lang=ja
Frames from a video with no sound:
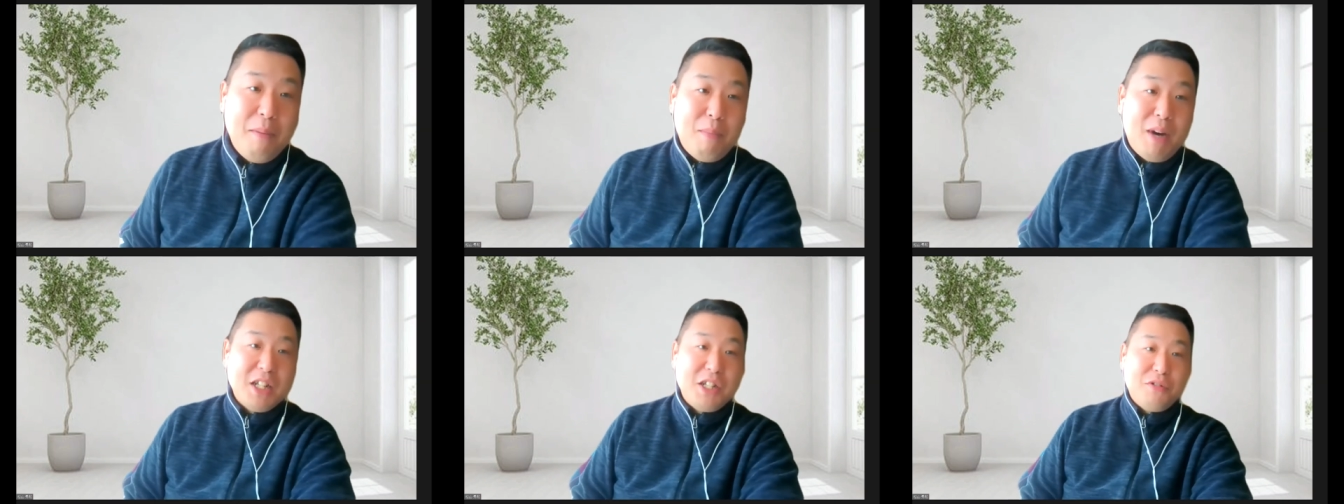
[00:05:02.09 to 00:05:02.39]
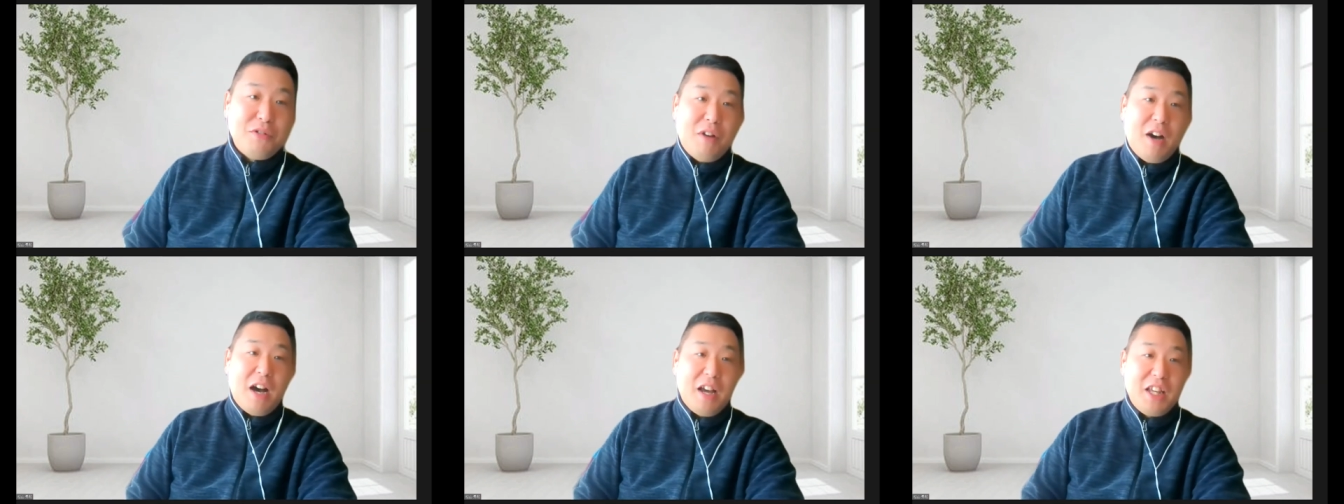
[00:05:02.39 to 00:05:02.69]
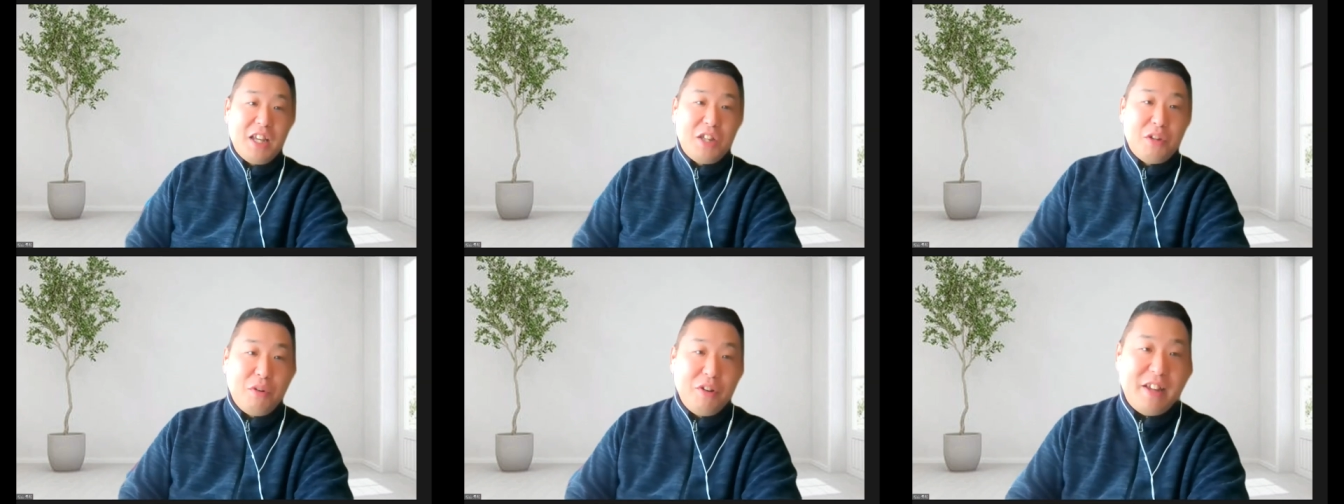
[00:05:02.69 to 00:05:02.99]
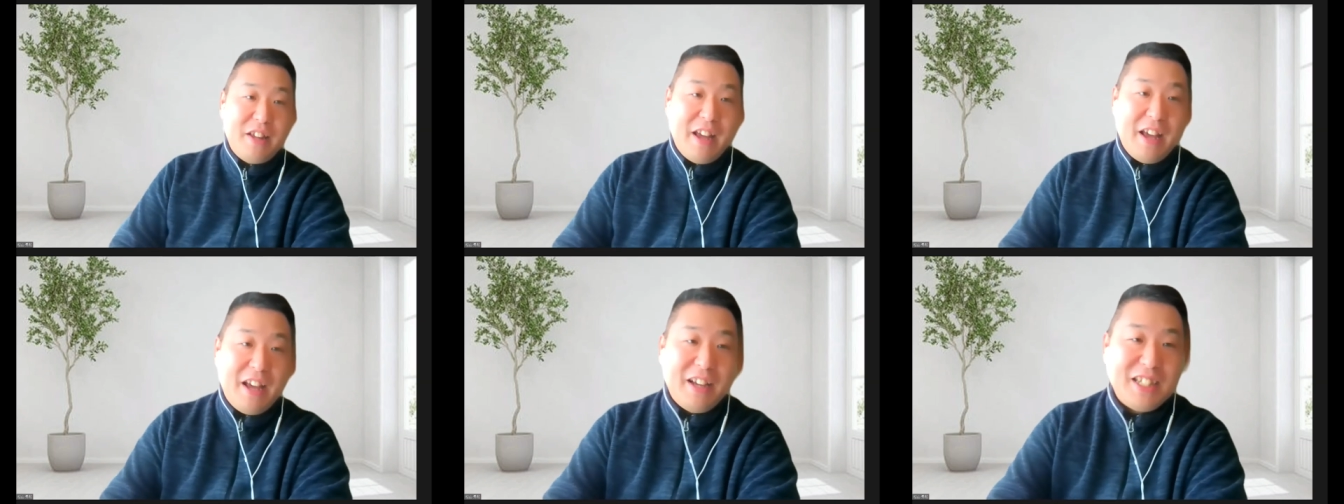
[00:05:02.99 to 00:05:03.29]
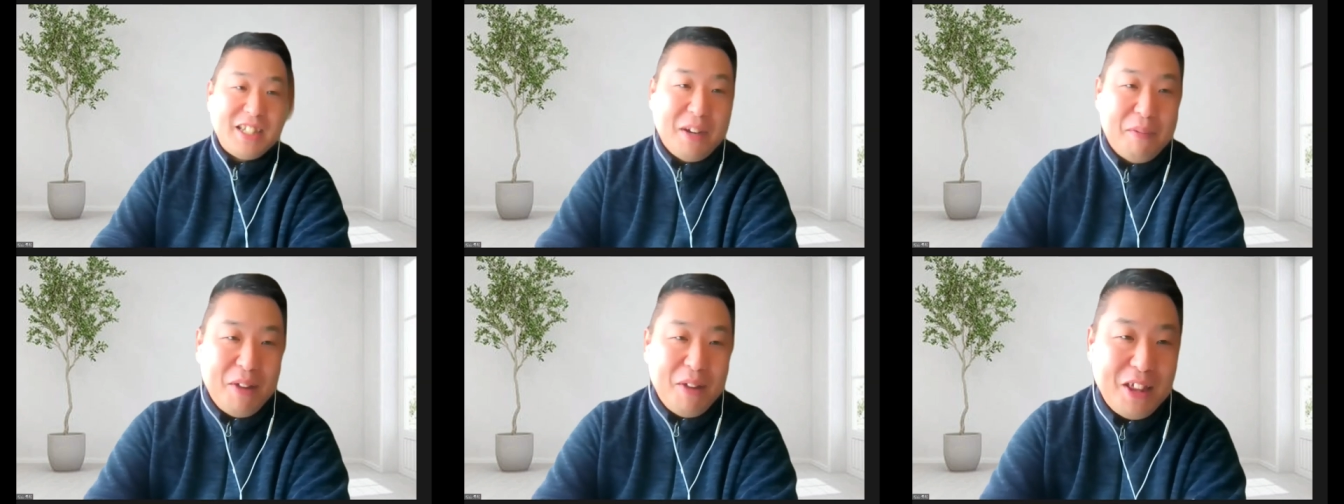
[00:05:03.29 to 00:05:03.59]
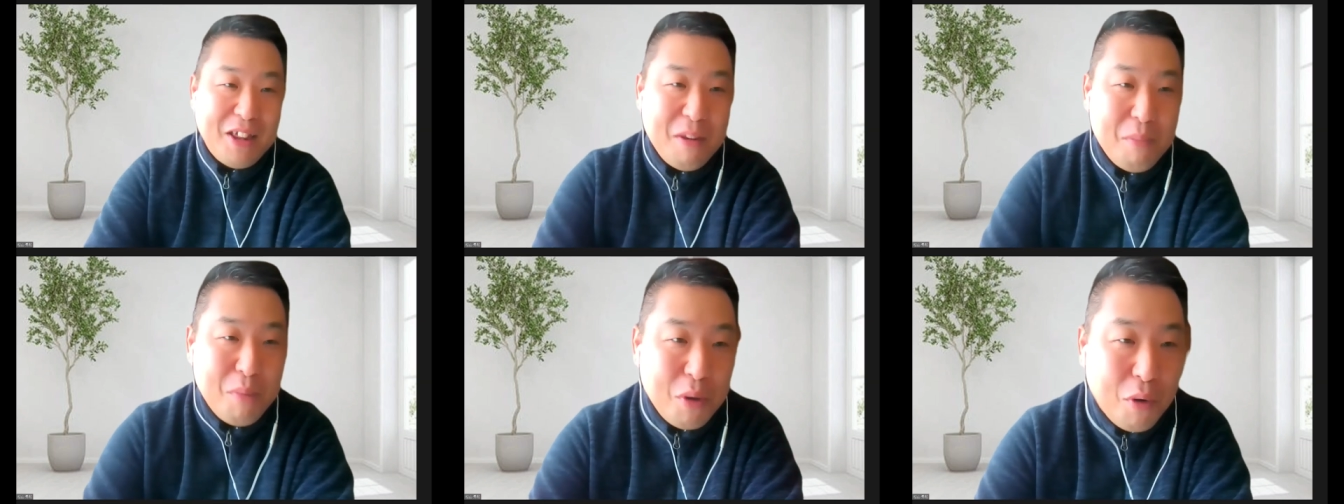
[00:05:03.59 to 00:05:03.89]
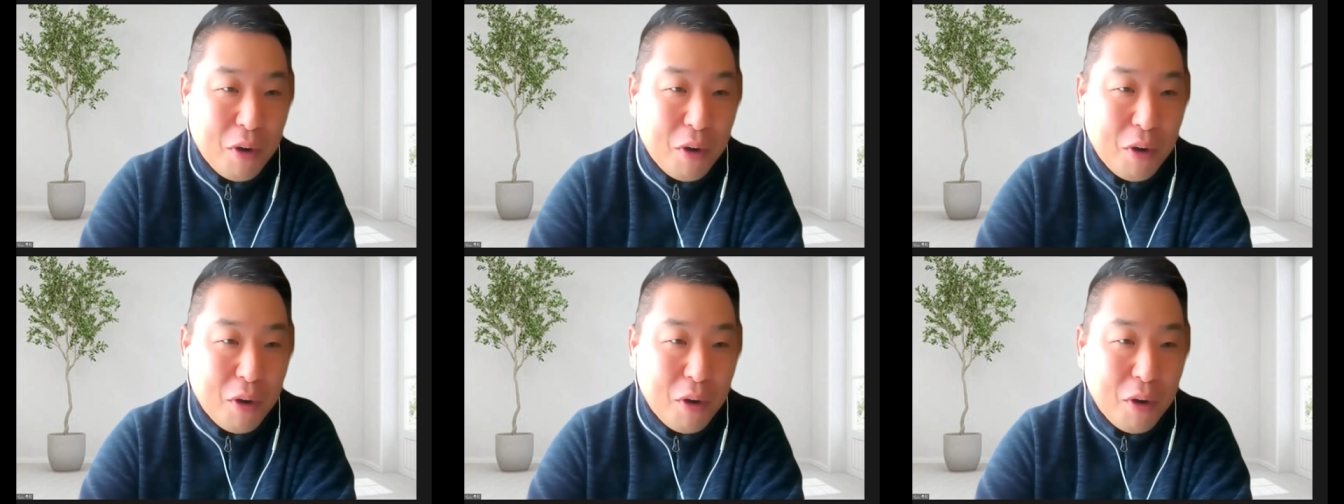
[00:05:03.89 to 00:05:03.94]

まずは1人で喋ってみよう